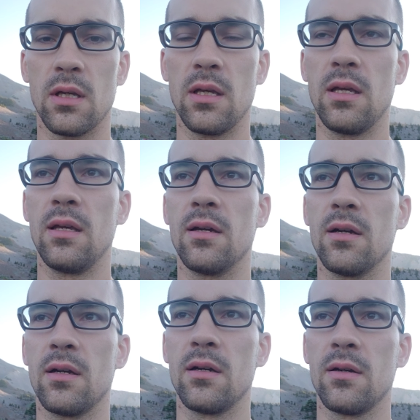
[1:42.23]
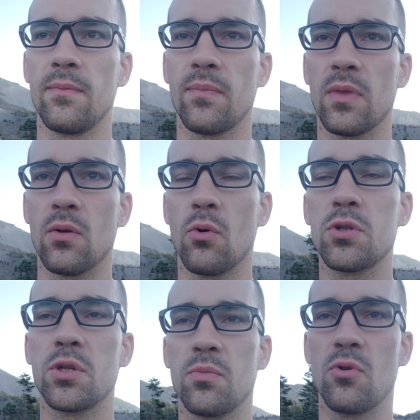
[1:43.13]
И
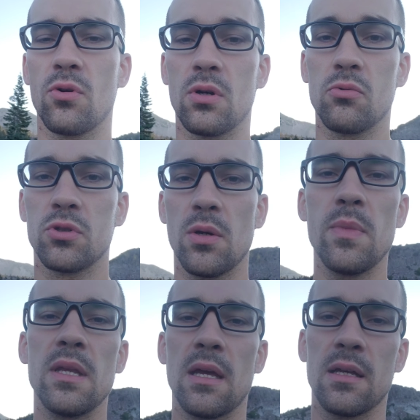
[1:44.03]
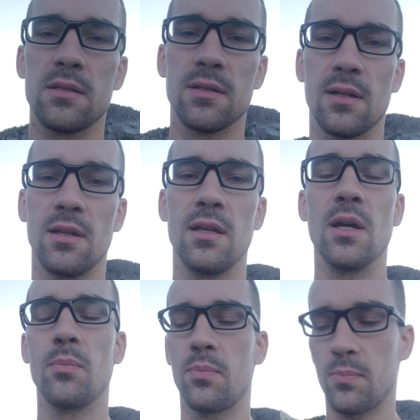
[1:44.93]
очень многое уже меняется. И
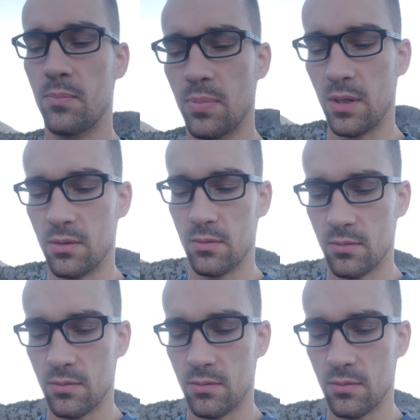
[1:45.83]
я пред...